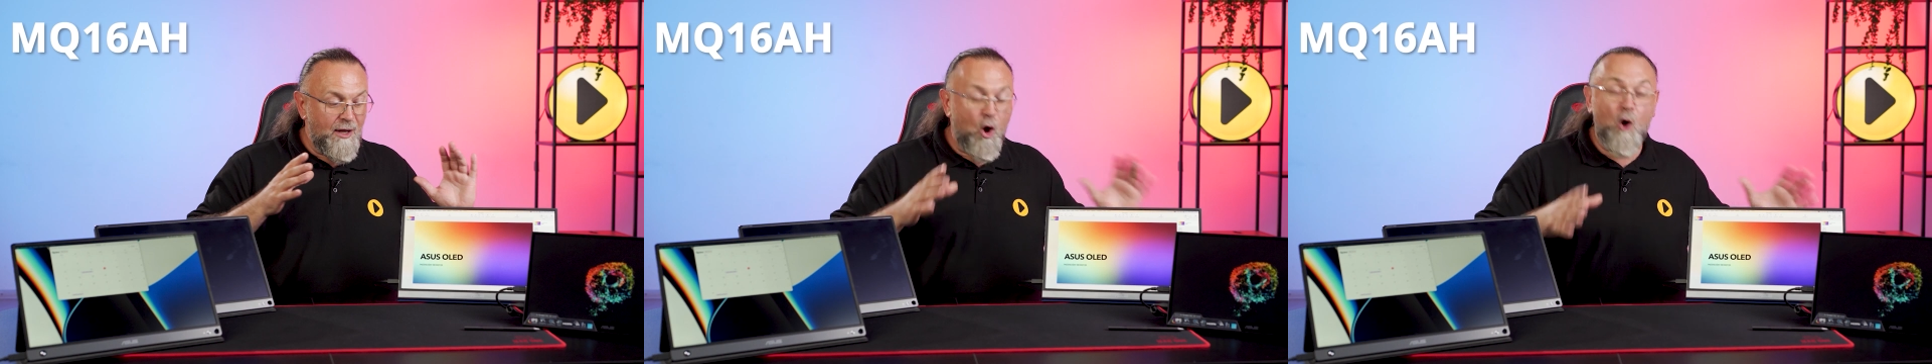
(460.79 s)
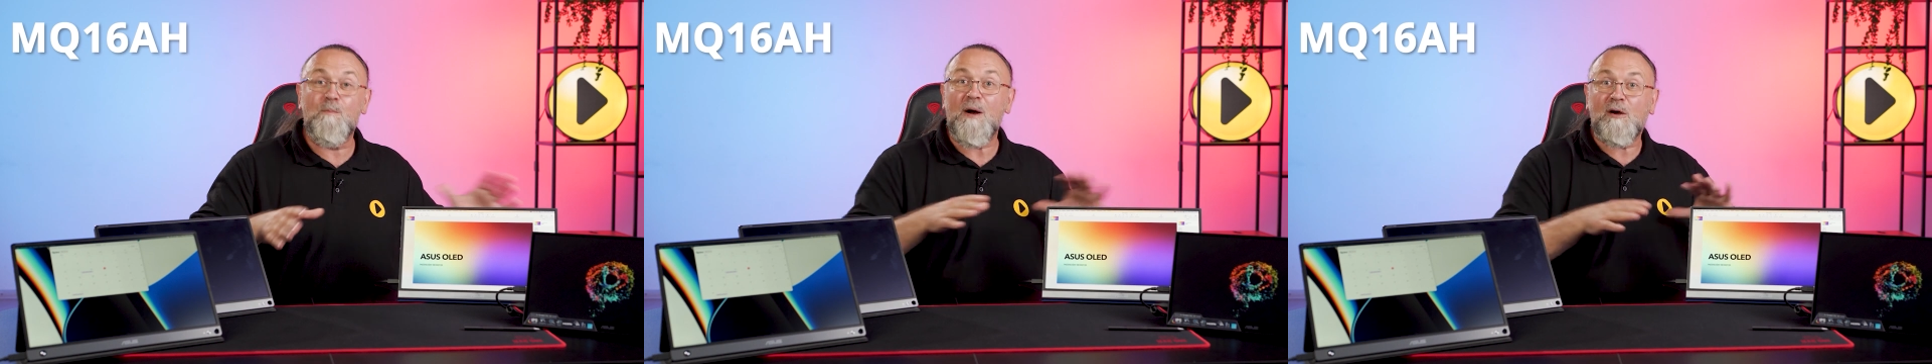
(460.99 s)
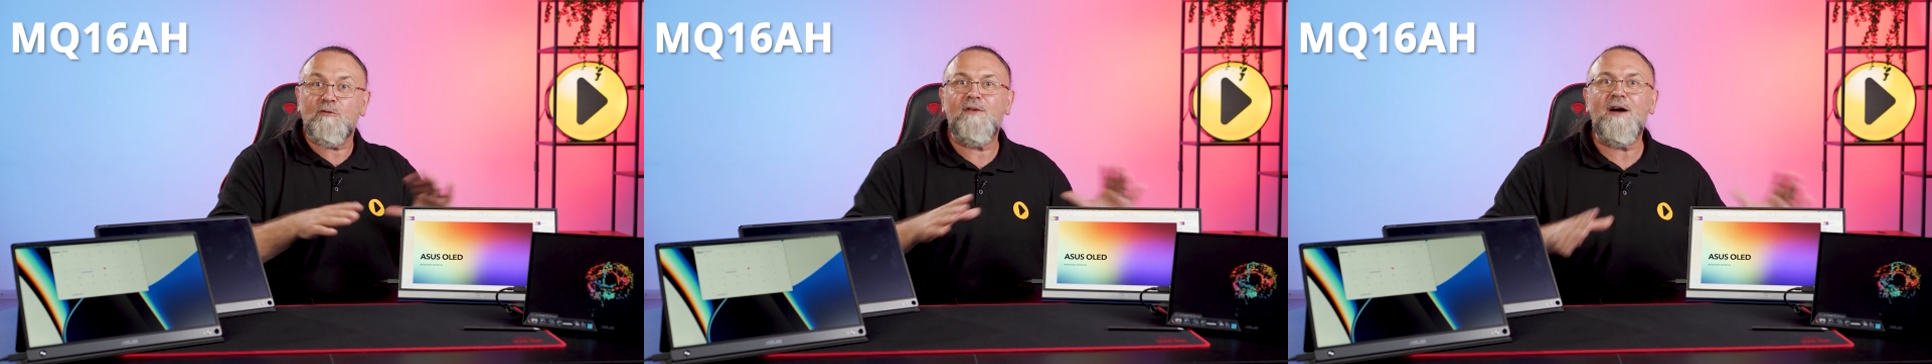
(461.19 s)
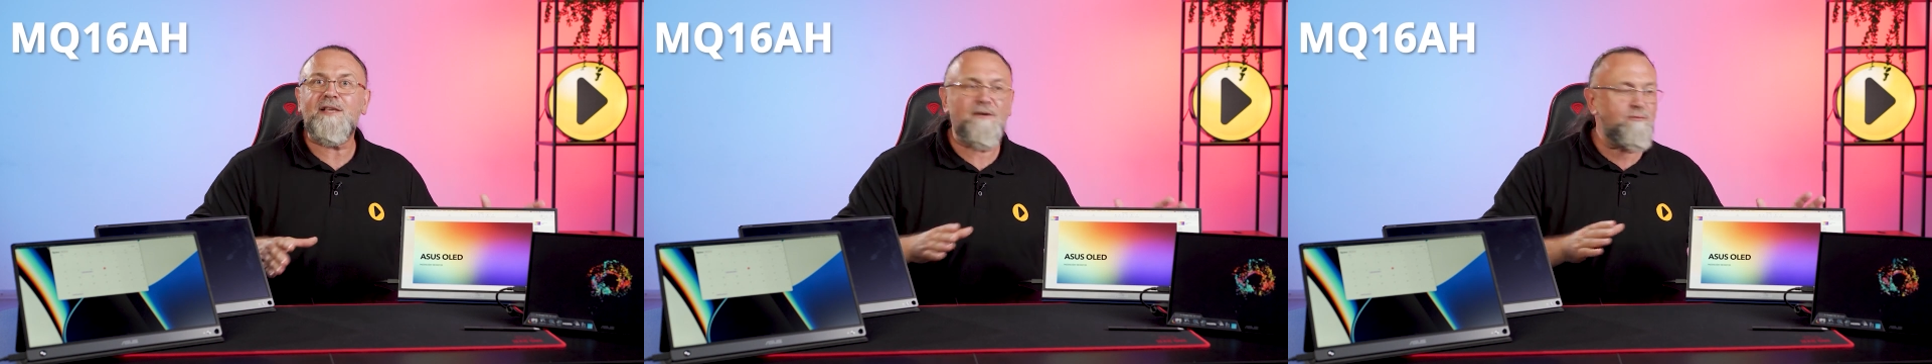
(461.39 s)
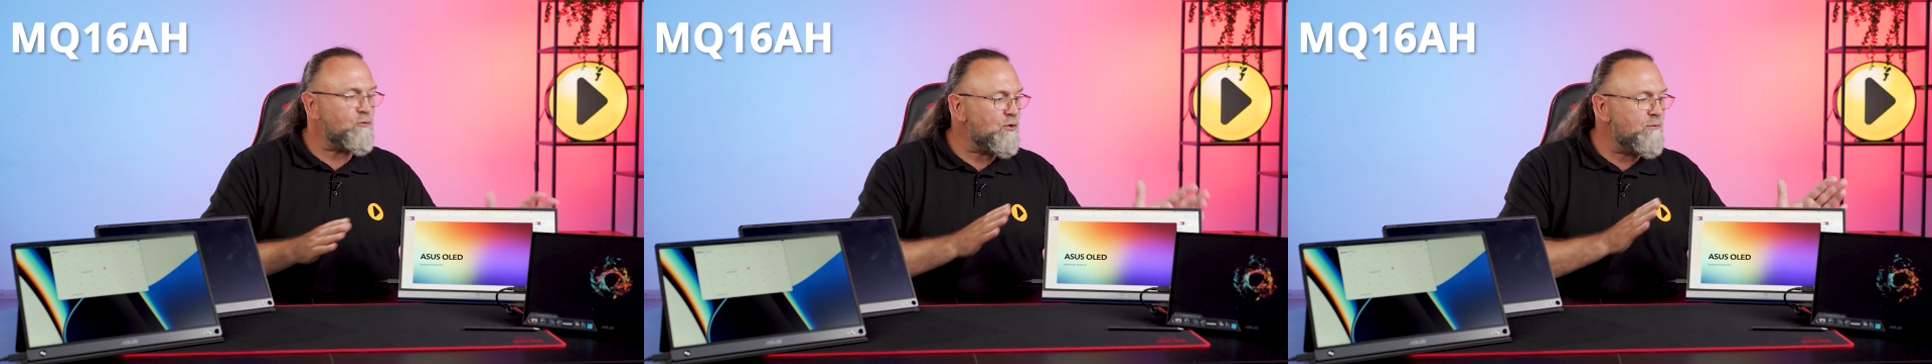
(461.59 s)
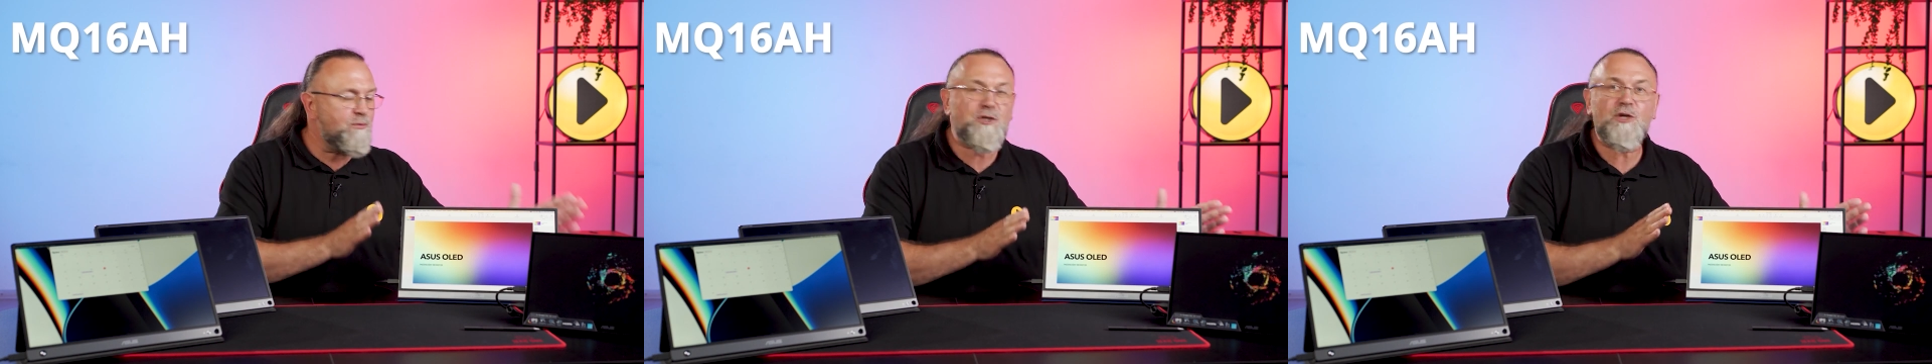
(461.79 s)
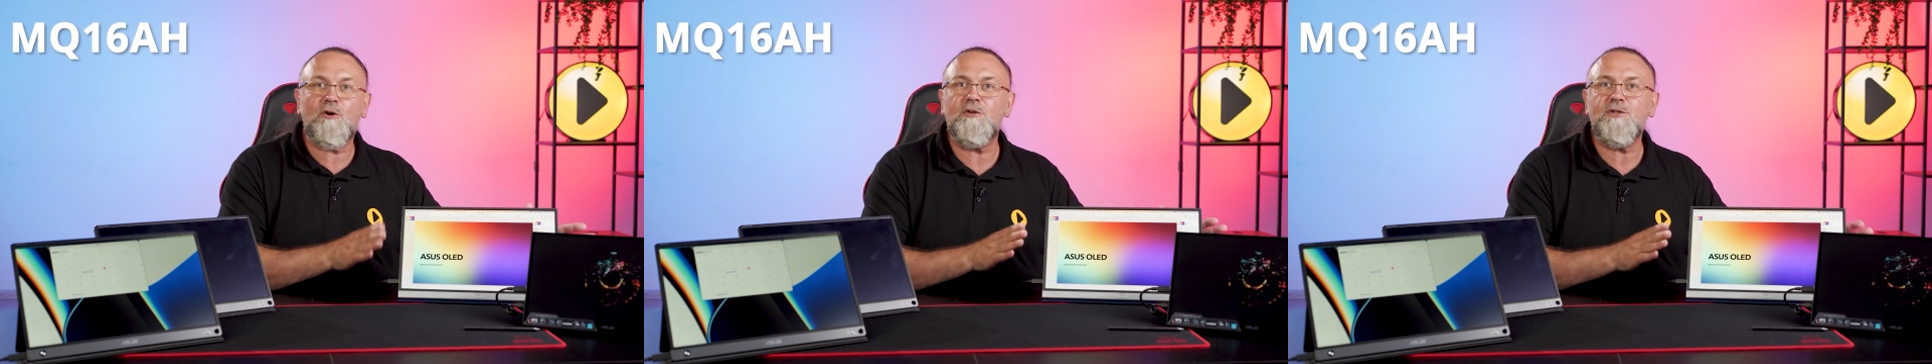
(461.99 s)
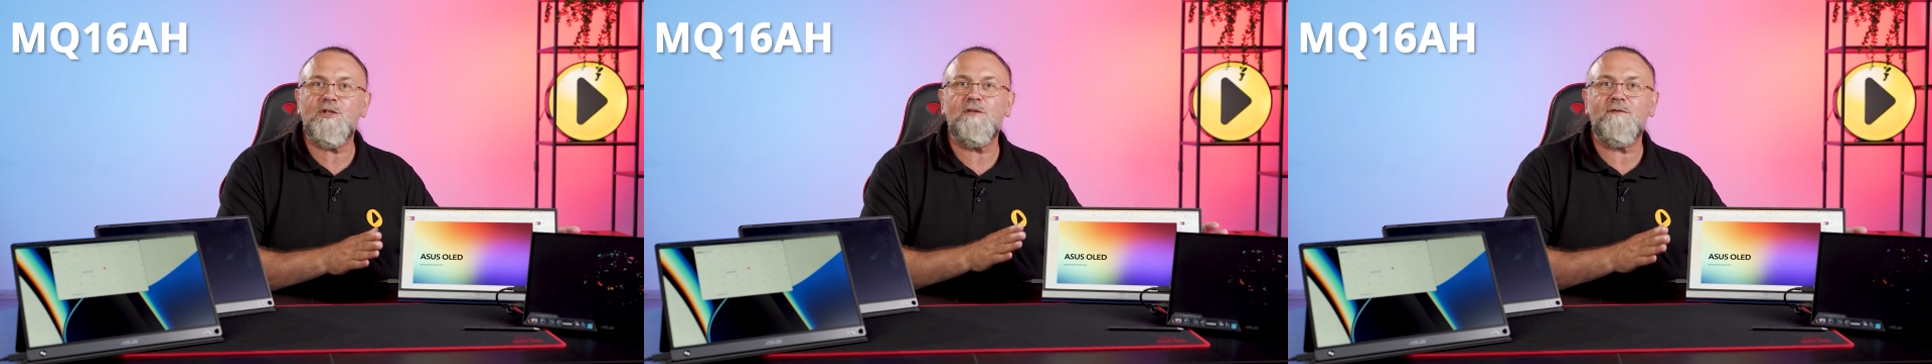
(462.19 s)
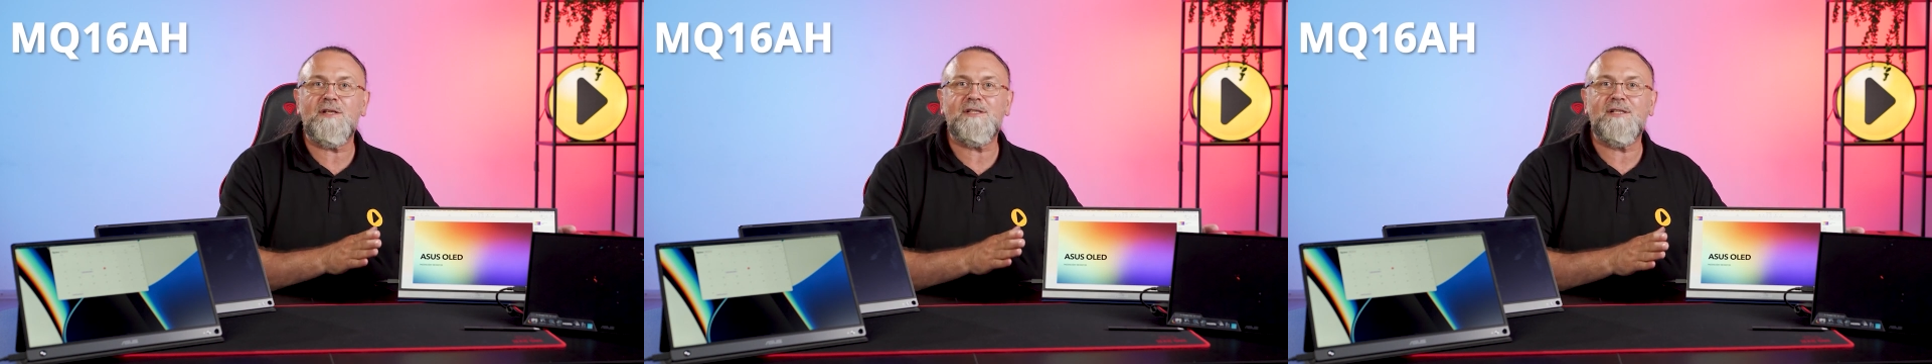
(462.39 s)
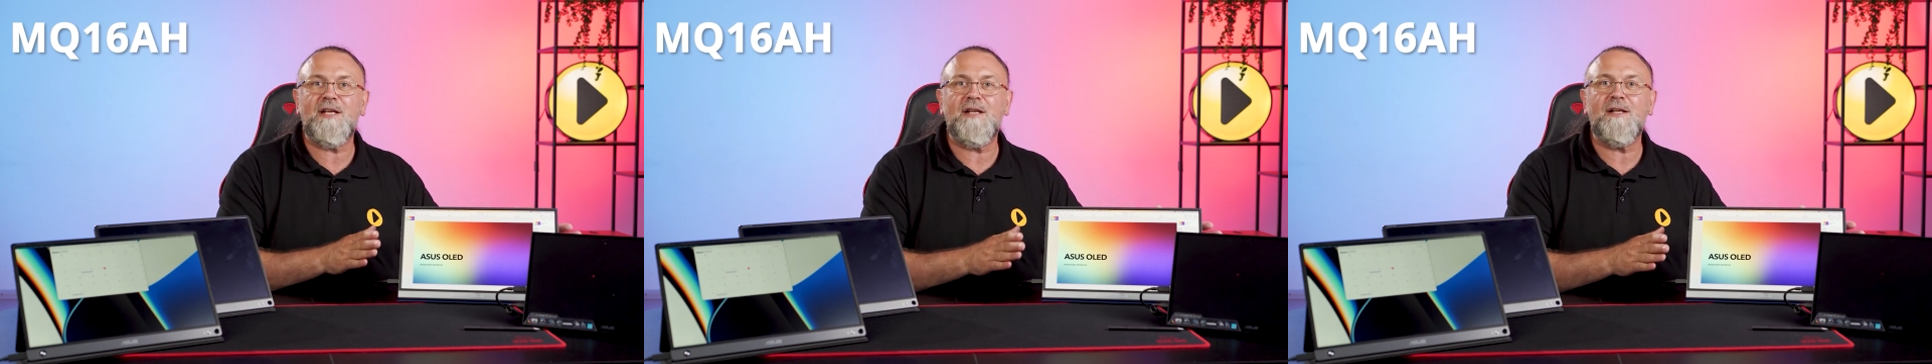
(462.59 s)
Opakowanie, w którym przychodzi do
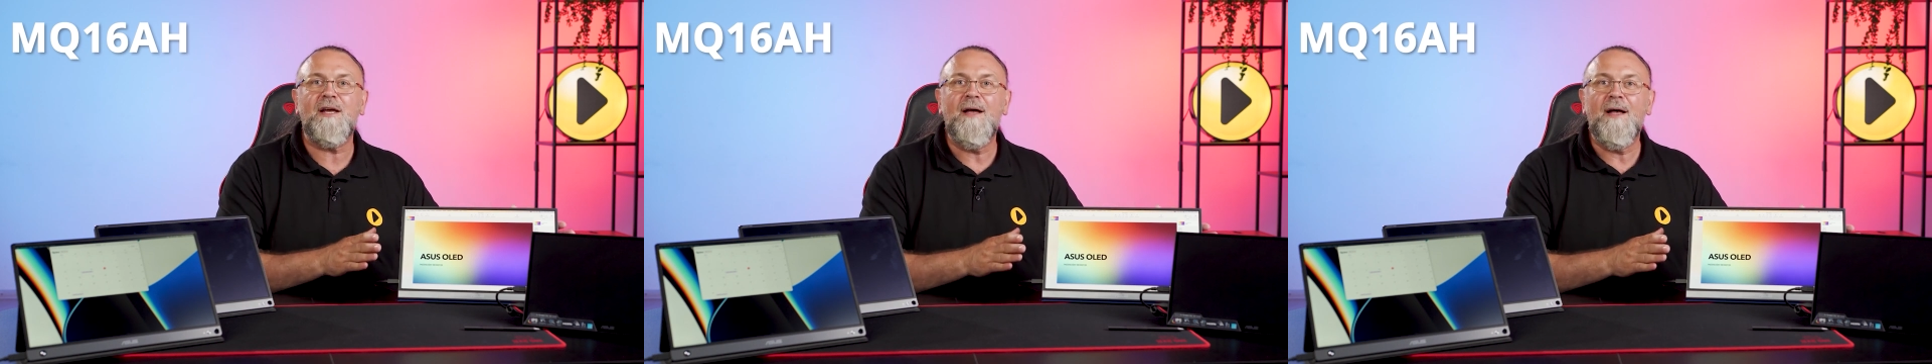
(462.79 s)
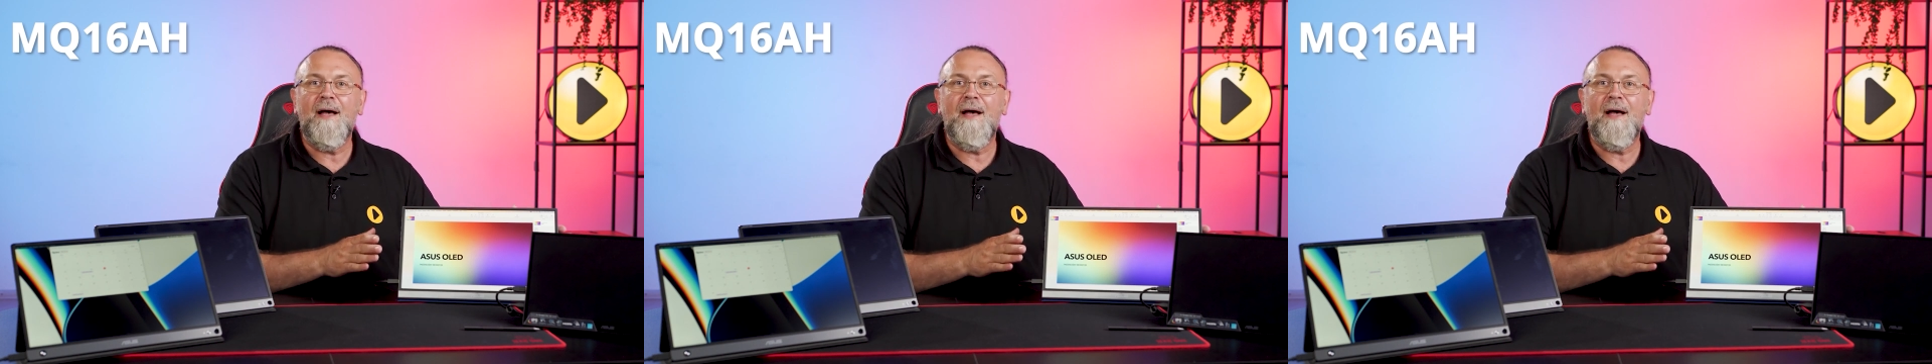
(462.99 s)
Was ten